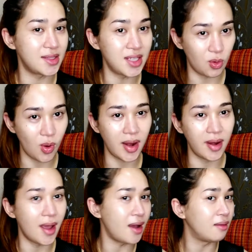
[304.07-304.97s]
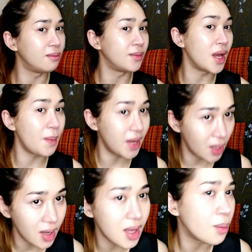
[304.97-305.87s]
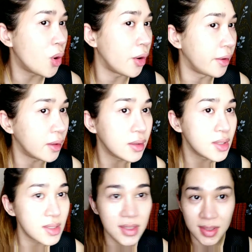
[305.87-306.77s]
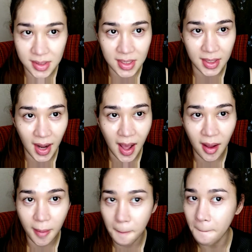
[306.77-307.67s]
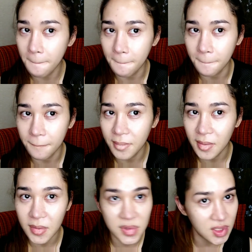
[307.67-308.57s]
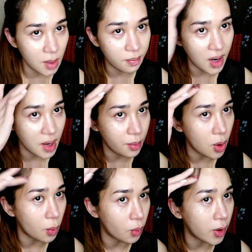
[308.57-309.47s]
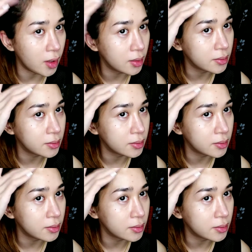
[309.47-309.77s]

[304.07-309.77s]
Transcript: ง7วันเนี้ยแล้วมันก็เห็นผลจริงๆนะชอบไรผมว่ะ